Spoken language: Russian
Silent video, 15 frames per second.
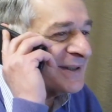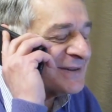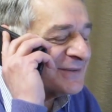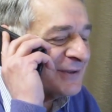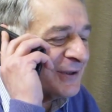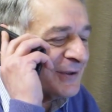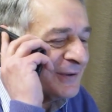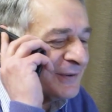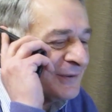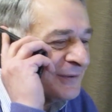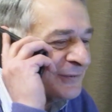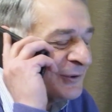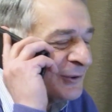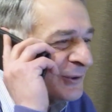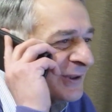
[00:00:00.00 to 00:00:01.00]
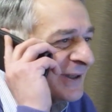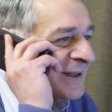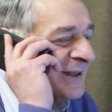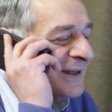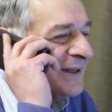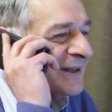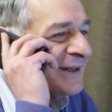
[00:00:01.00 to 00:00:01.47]
своего
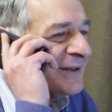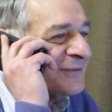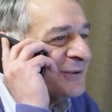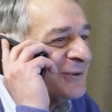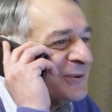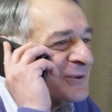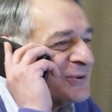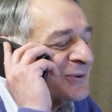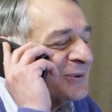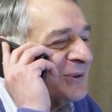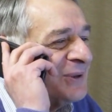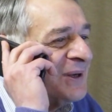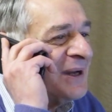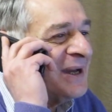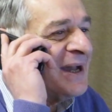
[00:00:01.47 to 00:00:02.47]
внука или внучку